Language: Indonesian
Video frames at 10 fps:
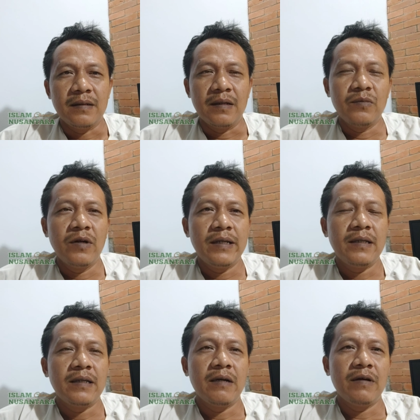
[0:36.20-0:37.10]
Dan mulai
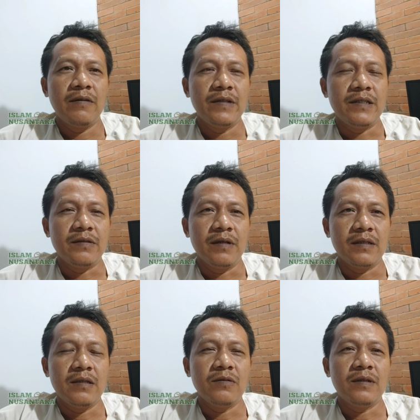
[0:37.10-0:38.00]
dari awal video
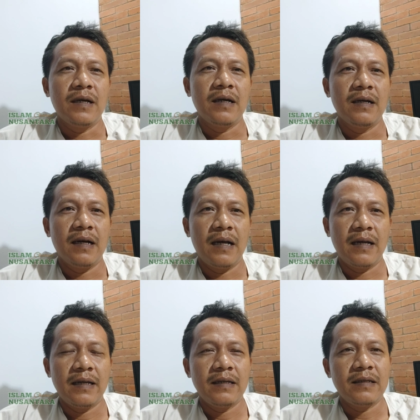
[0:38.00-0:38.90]
aja sudah
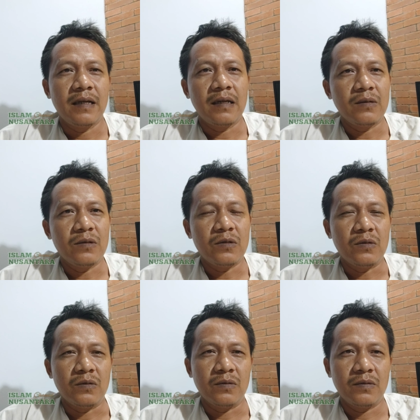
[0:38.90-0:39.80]
aneh dan
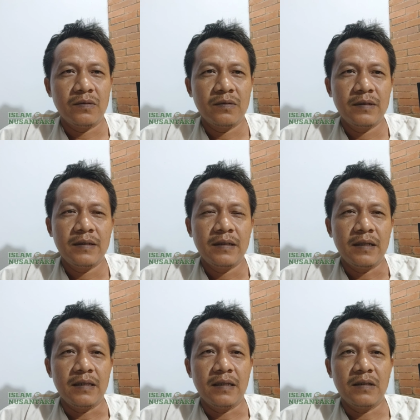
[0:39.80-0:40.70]
lucu.
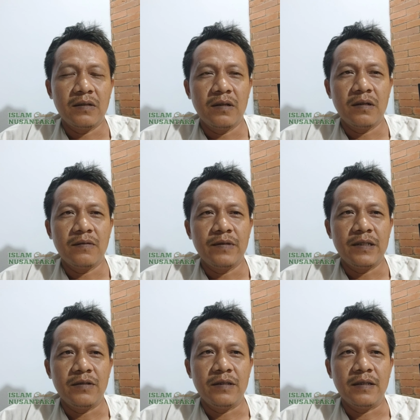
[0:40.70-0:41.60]
Kita tonton
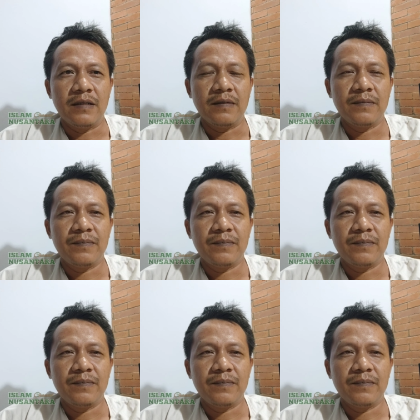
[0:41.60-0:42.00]
videonya.